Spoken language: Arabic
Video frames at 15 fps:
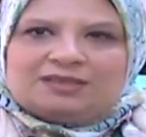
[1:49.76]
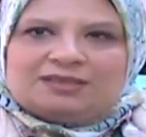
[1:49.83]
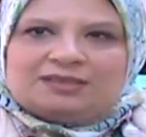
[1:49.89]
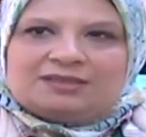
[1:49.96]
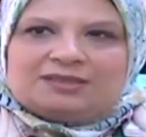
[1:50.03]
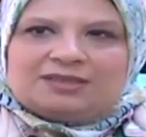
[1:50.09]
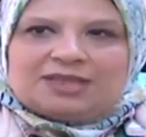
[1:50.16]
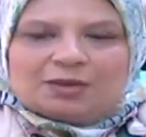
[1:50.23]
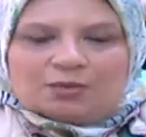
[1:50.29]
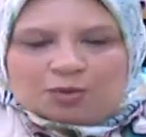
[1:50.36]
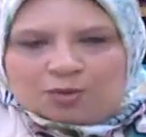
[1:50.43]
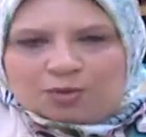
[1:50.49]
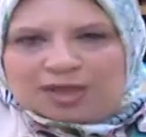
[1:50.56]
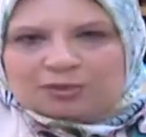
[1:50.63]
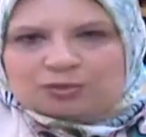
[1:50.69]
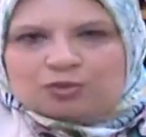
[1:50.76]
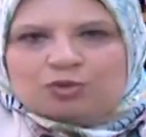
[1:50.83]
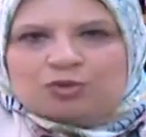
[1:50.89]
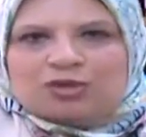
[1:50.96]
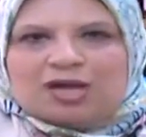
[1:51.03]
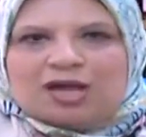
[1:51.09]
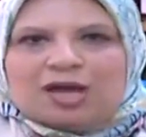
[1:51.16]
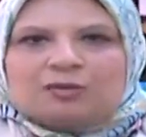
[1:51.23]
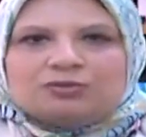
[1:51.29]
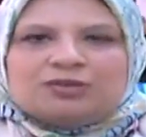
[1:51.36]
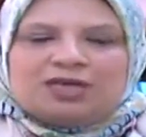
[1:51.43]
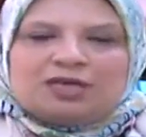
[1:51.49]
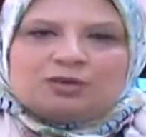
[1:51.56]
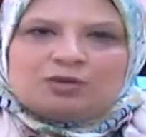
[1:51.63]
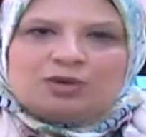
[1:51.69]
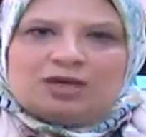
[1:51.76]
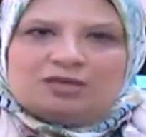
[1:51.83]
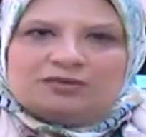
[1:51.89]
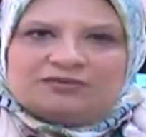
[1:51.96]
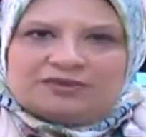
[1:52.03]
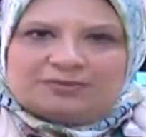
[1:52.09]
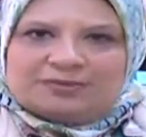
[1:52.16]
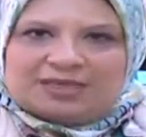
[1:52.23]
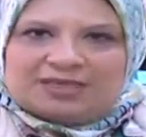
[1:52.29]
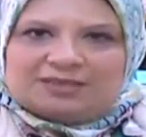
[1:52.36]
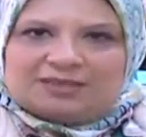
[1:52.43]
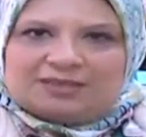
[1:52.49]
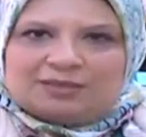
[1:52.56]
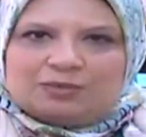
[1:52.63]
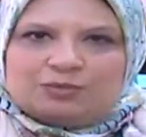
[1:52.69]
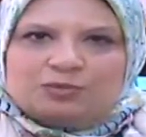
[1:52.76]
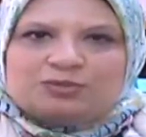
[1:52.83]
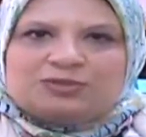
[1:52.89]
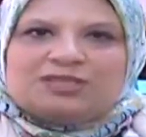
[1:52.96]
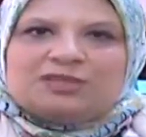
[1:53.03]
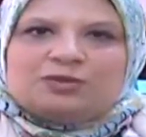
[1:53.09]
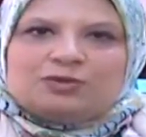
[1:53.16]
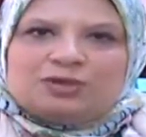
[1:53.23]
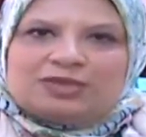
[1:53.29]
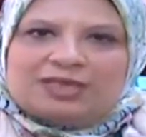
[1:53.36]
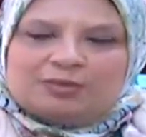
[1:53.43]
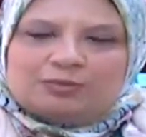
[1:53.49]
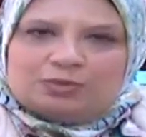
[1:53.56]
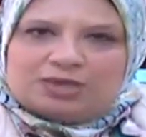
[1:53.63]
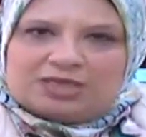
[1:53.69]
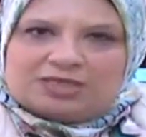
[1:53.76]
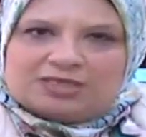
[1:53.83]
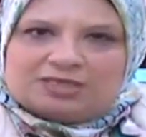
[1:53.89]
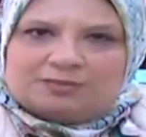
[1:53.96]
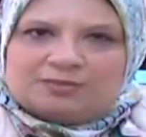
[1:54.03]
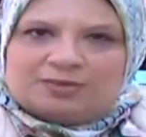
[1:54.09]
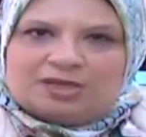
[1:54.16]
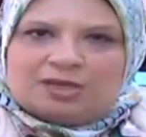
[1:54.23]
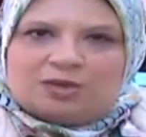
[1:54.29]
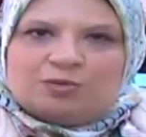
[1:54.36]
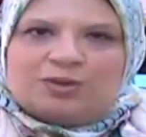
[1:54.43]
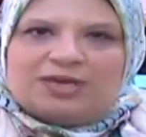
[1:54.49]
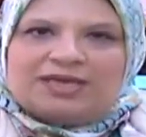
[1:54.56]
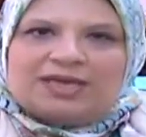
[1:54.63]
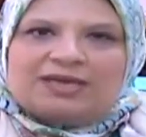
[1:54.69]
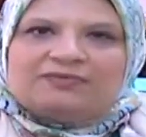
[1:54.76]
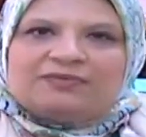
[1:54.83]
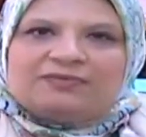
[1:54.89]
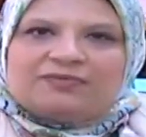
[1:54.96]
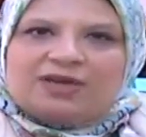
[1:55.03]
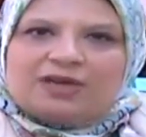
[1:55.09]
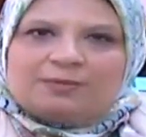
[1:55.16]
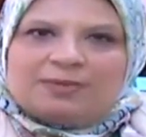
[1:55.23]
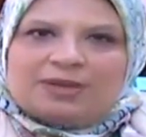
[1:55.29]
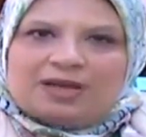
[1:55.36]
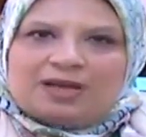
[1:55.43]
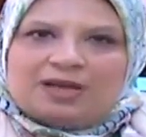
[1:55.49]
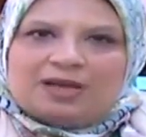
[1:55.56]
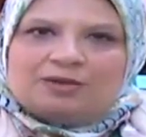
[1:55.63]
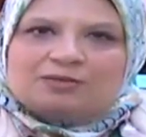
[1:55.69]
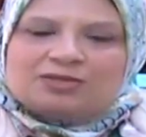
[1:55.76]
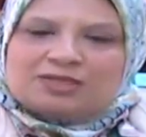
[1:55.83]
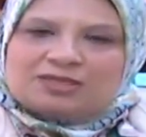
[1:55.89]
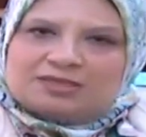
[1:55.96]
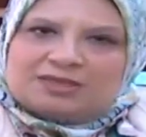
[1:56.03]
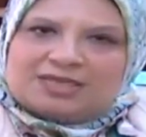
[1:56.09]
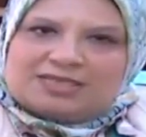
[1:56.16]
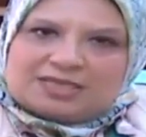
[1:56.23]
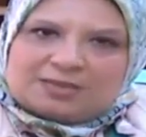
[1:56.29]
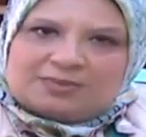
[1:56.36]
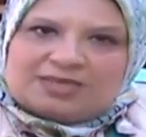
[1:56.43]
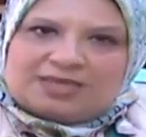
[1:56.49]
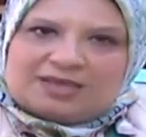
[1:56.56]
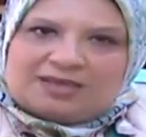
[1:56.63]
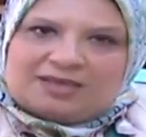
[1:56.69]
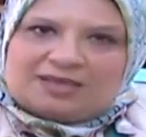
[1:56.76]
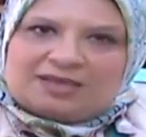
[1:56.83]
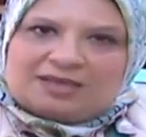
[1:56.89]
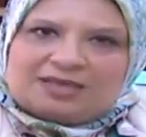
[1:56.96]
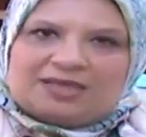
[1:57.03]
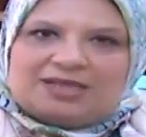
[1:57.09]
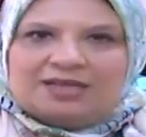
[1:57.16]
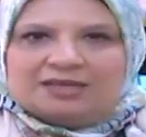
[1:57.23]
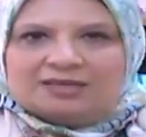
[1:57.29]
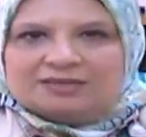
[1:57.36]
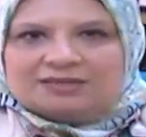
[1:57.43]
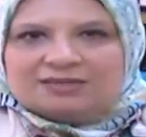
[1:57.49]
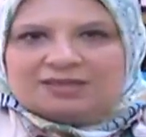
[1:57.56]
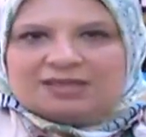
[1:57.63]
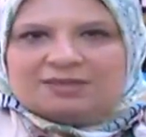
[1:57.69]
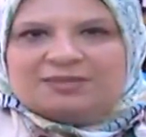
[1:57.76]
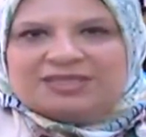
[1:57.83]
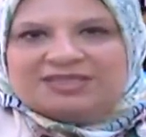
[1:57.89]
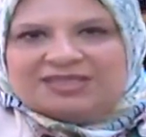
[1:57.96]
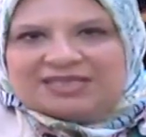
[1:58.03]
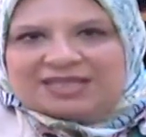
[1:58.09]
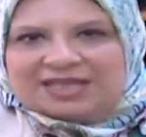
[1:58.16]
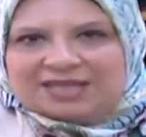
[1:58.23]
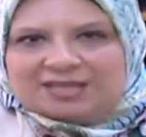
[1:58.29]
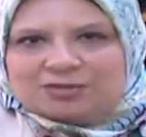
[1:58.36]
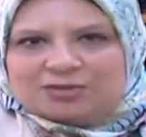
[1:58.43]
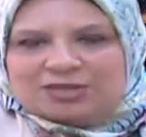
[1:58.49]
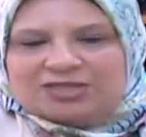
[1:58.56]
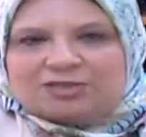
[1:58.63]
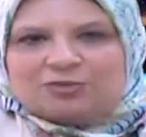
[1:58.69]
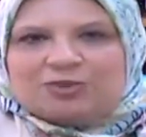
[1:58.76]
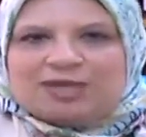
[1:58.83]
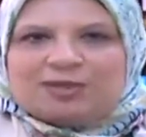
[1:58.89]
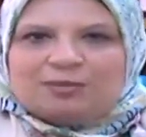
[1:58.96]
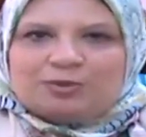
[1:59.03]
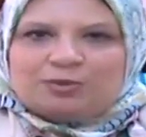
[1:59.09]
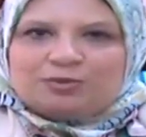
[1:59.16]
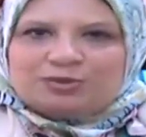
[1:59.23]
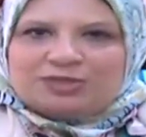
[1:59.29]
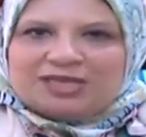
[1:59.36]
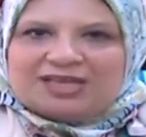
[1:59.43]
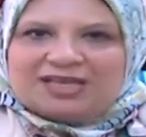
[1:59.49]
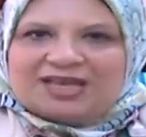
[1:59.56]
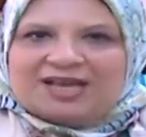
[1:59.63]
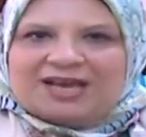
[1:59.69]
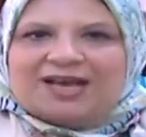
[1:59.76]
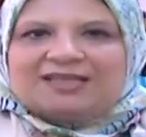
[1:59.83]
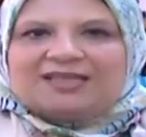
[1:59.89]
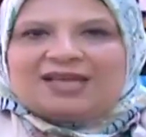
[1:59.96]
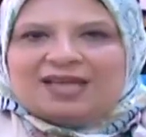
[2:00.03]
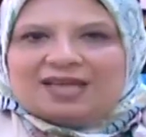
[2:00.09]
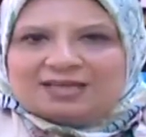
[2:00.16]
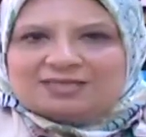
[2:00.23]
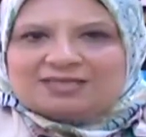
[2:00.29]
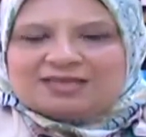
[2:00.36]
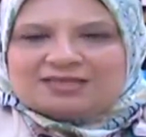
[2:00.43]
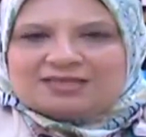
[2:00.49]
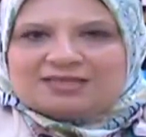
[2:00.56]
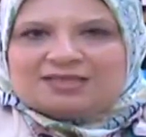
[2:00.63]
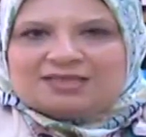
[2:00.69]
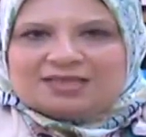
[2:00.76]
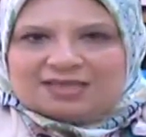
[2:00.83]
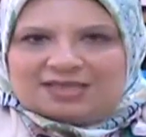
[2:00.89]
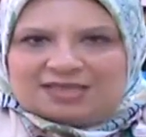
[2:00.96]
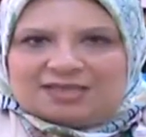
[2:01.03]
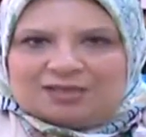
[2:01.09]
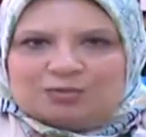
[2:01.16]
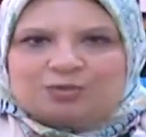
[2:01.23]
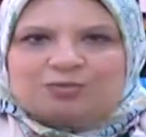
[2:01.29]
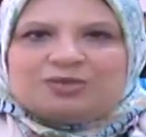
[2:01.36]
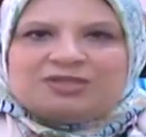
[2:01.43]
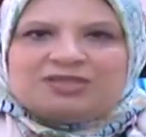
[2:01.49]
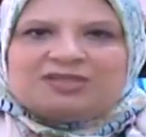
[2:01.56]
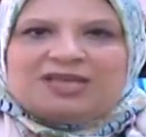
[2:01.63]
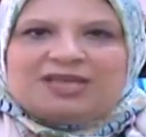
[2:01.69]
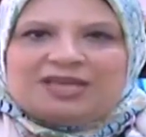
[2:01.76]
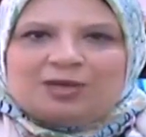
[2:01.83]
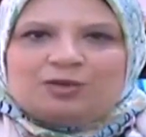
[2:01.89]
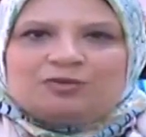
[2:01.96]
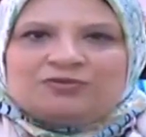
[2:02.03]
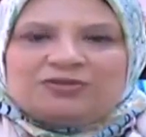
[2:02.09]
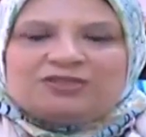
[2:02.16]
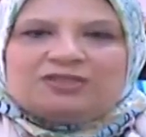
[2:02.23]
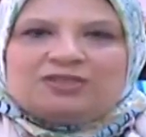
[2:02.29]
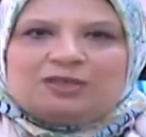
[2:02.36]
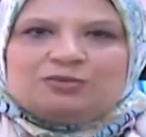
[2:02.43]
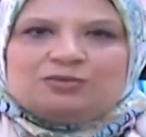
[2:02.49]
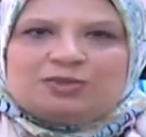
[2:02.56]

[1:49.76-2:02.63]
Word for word: لو هو عنده قرحة أو تقرحات في المعدة واديت له علاج مناسب وهيخف في أربع أو ست أسابيع لا البكتيريا الحلزونية دي وهي موجودة هتعاكس تأثير العلاج والمريض هياخد فترة أطول